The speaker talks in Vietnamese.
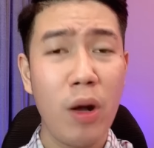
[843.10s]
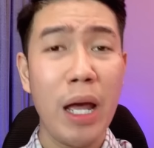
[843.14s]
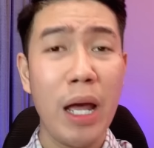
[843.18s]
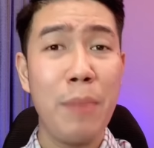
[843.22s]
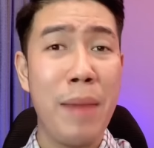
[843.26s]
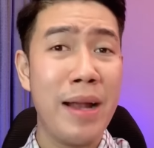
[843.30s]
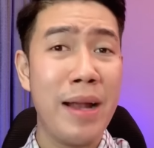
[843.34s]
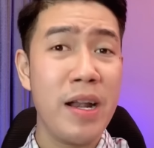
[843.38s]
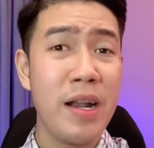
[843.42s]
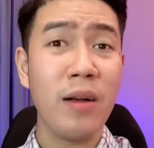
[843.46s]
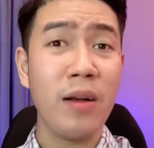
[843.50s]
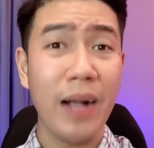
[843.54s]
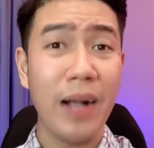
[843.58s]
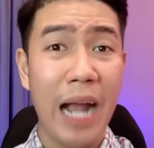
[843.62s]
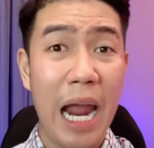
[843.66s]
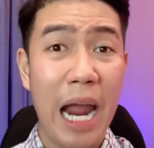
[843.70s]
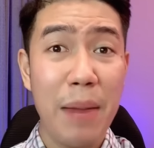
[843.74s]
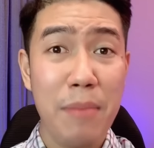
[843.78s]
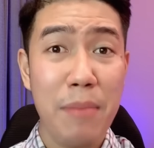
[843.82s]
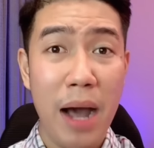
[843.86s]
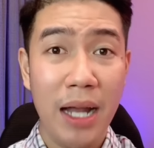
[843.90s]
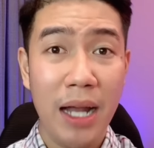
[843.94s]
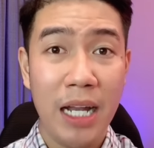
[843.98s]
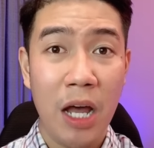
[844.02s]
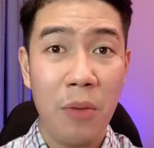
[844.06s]
mã đất kế
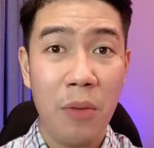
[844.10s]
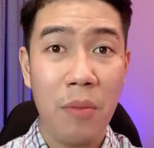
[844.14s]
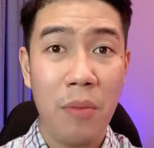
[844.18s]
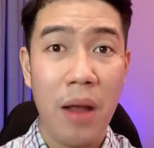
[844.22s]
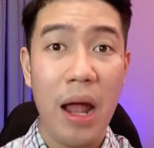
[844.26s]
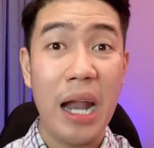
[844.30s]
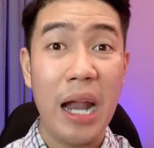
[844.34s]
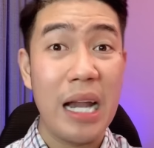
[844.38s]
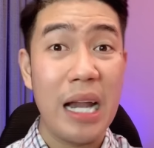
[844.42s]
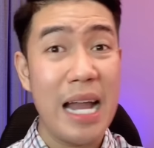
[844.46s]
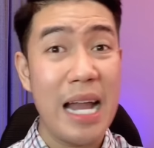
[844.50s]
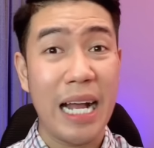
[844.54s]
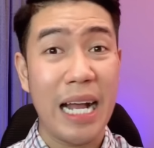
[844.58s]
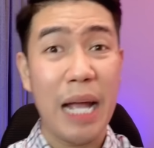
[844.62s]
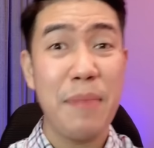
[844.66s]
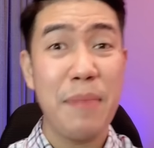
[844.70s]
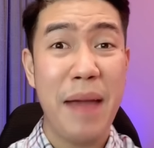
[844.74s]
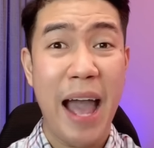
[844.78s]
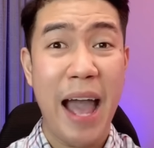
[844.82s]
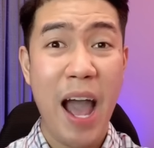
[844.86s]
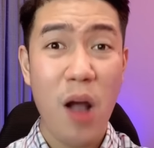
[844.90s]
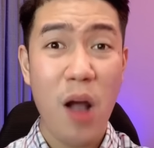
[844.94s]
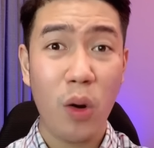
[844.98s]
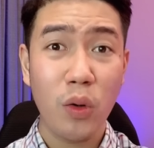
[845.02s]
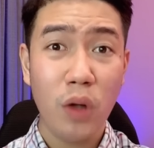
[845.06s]
bên không là cái
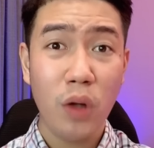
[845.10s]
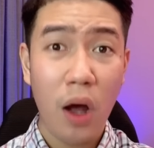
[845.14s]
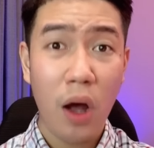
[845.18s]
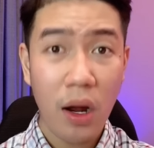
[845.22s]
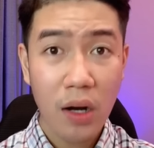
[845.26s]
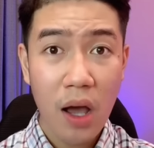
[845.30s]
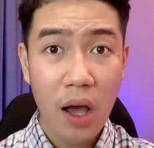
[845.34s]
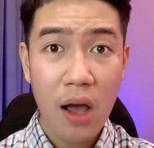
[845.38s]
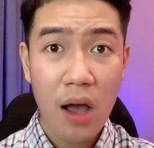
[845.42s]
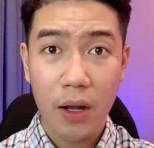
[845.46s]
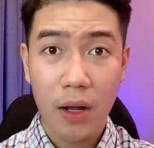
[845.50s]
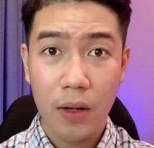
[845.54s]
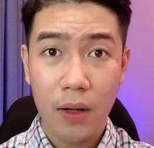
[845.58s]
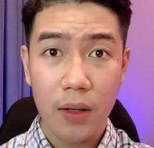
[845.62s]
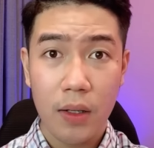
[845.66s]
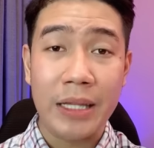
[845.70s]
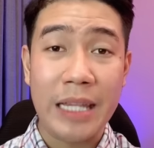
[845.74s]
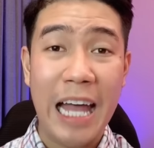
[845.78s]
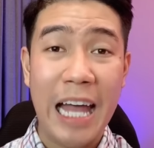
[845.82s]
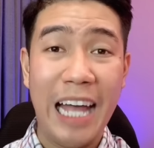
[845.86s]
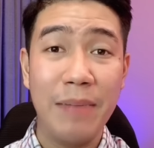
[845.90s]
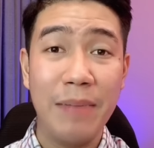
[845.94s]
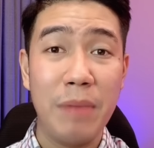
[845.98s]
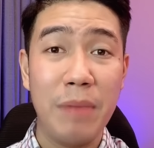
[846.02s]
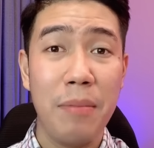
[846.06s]
mã của nó đó
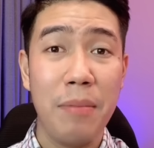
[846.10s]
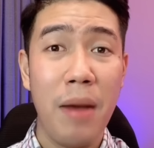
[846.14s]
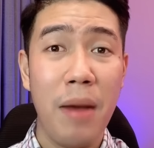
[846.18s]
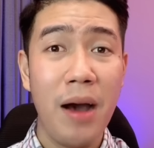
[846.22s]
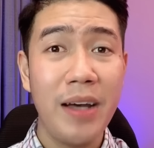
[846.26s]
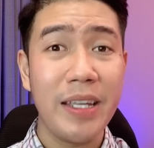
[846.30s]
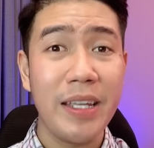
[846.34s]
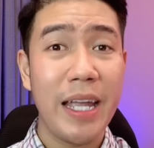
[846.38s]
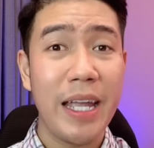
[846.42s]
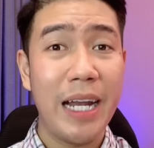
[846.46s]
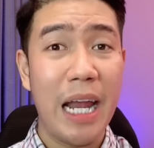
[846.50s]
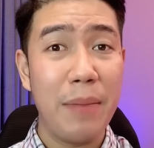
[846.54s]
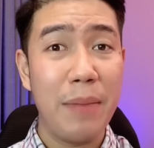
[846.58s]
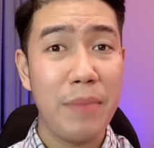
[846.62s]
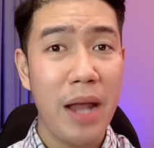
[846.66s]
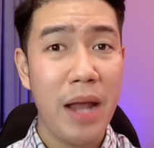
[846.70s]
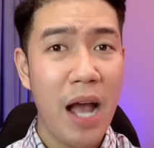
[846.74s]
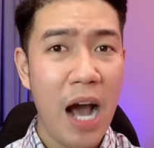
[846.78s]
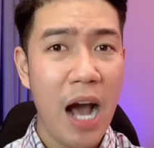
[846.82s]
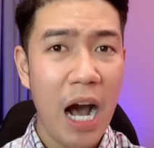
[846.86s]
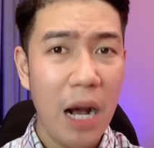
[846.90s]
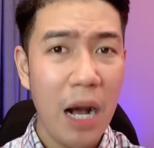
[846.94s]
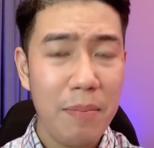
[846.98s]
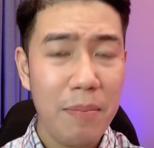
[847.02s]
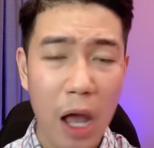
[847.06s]
tại mày mới về đây mày
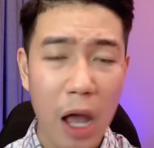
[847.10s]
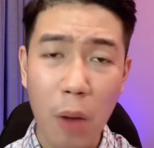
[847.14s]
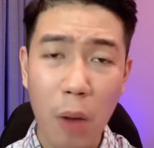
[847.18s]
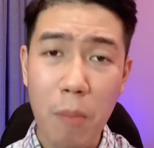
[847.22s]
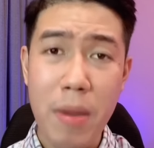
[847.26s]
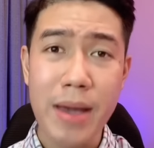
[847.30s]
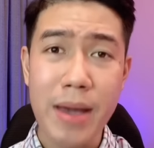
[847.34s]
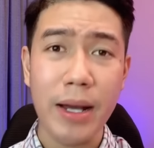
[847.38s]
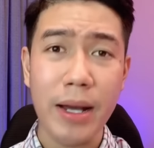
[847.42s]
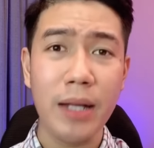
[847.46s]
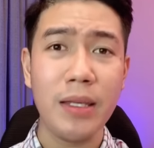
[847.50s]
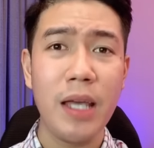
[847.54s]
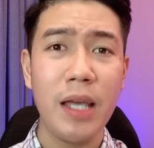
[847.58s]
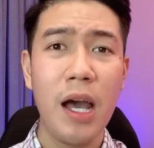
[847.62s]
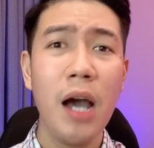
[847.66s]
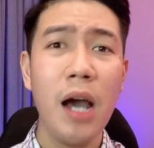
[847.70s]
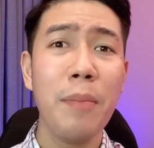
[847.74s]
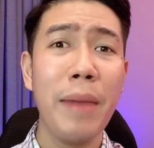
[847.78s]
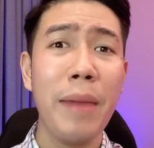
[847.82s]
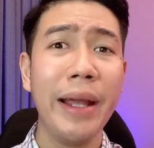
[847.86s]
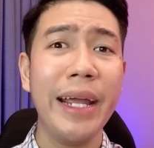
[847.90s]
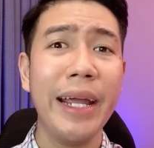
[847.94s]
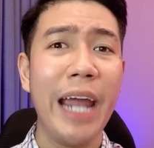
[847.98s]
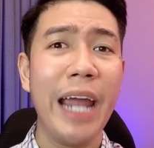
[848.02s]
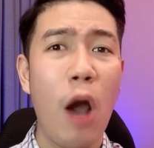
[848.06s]
ở mày không biết hết trơn
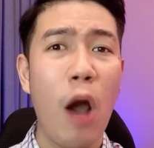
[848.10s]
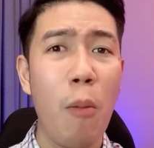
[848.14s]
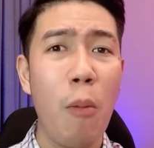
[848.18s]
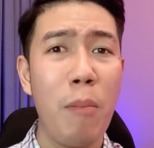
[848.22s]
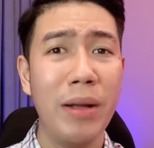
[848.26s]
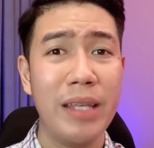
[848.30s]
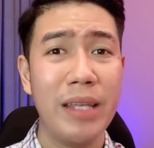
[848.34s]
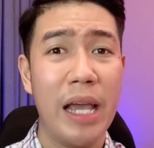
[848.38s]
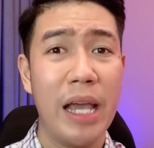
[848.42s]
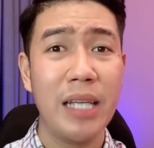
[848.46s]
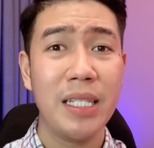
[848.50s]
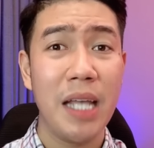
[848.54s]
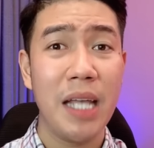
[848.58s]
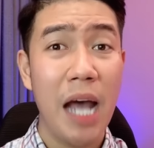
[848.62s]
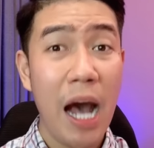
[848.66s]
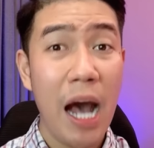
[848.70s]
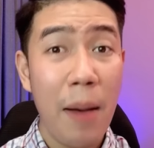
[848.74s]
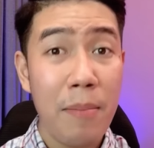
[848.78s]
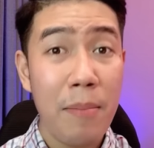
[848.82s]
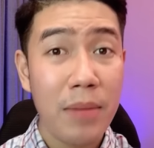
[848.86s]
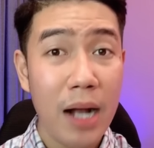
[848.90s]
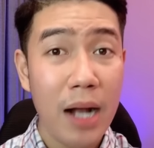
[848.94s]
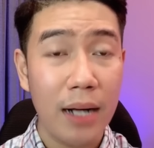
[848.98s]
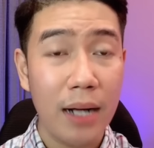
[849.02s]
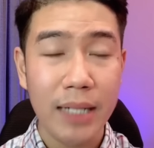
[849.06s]
mấy cái ông mà chạy xe ôm
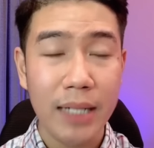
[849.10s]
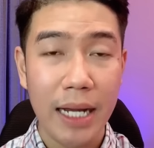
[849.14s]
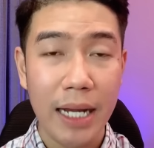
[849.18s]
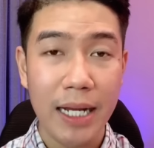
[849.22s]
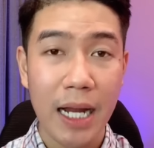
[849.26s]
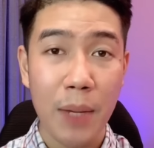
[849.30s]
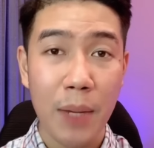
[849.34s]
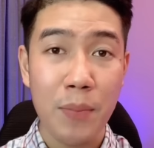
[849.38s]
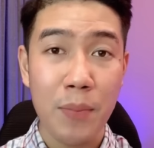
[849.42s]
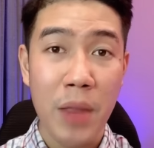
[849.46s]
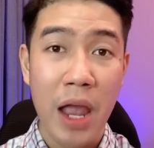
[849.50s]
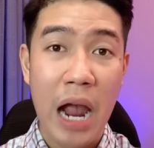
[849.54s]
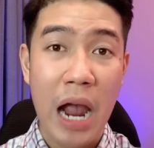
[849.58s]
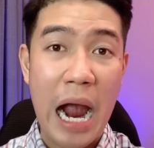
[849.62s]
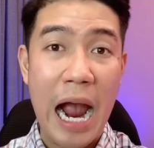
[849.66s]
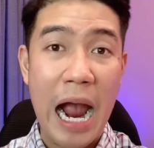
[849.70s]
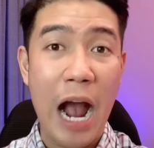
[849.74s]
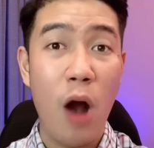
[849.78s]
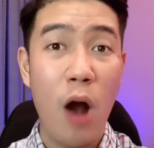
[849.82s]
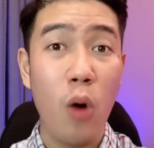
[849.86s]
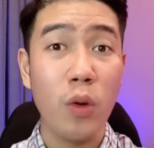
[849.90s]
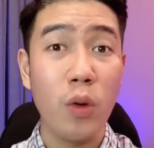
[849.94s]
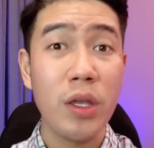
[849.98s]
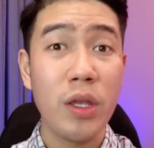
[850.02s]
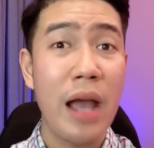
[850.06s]
gần đây nè
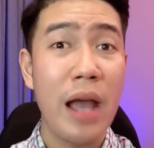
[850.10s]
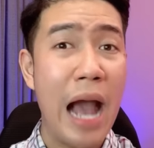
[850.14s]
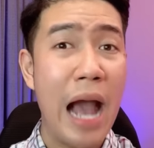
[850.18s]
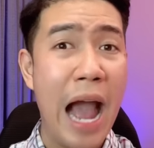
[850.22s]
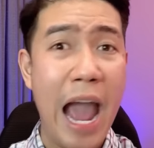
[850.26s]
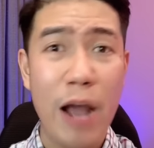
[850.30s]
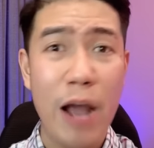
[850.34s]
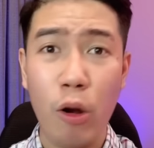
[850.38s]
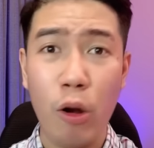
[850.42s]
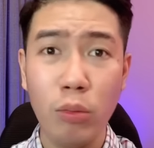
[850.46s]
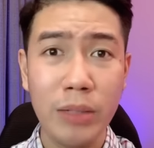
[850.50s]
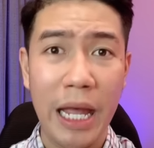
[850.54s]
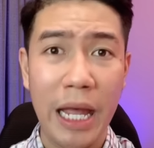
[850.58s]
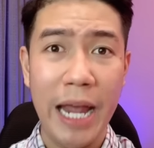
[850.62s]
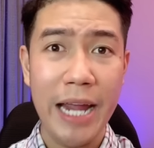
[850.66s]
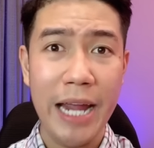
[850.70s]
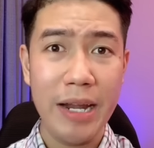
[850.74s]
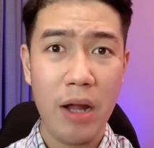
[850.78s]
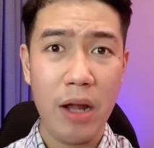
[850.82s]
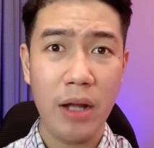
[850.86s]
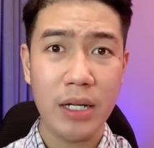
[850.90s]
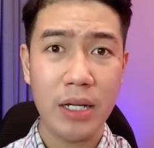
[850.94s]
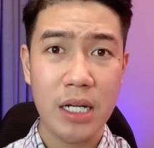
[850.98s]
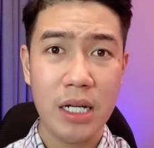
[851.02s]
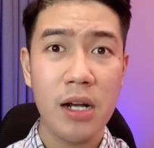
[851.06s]
hầu như ai cũng thấy nó
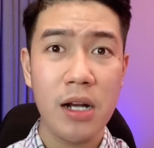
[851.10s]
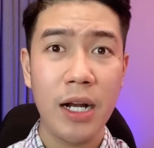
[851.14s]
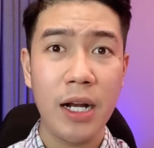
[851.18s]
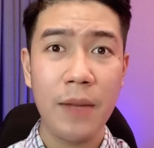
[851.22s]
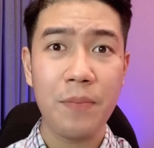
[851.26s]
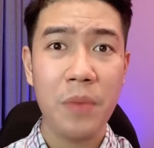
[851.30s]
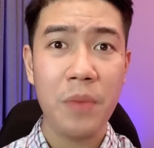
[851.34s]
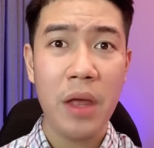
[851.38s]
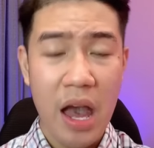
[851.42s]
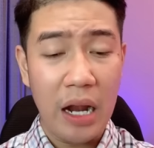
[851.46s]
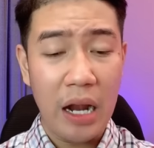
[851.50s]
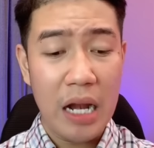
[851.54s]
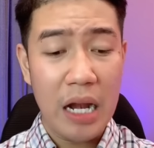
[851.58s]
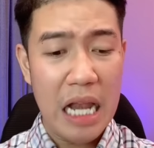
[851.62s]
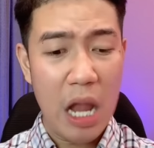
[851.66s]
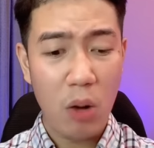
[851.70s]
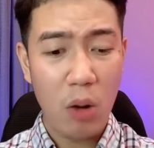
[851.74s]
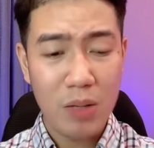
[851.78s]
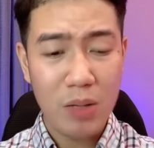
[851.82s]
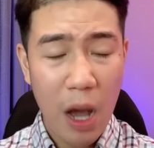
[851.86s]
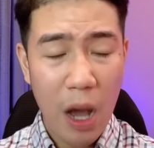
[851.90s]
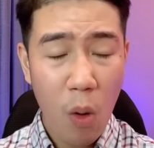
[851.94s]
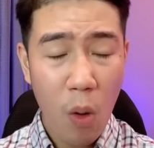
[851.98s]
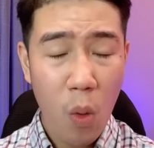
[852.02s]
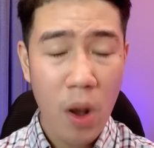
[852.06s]
hết trơn á lâu
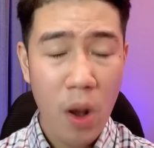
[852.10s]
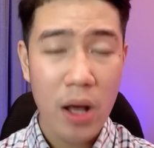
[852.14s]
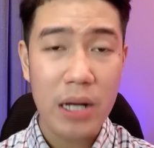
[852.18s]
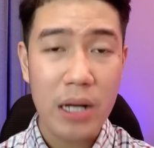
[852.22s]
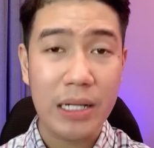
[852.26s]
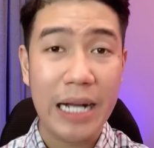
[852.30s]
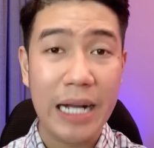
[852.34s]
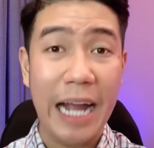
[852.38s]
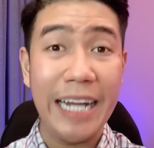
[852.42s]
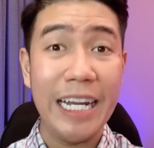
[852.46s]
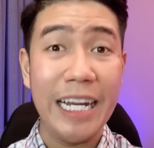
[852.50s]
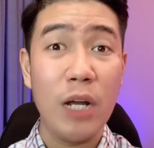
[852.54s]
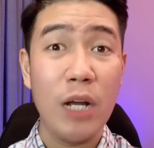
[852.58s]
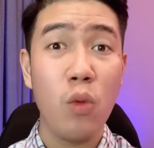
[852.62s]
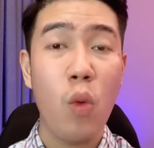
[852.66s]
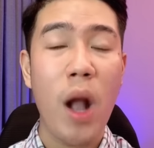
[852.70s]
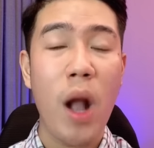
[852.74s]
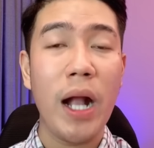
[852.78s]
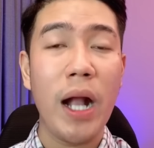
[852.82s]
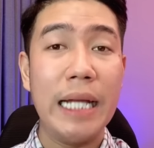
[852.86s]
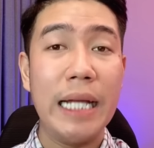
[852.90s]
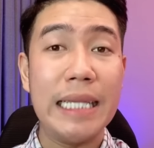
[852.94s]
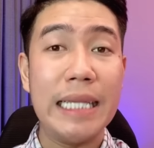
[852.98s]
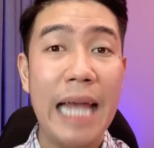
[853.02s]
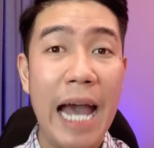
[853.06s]
lâu á cái nó ngoắt
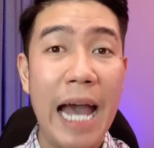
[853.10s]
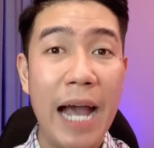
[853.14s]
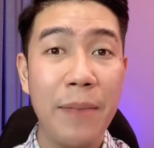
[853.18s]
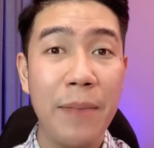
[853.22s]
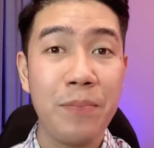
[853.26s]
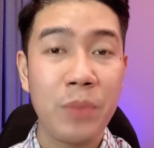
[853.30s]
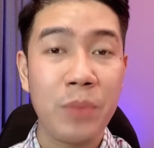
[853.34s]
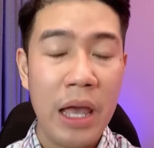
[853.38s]
người ta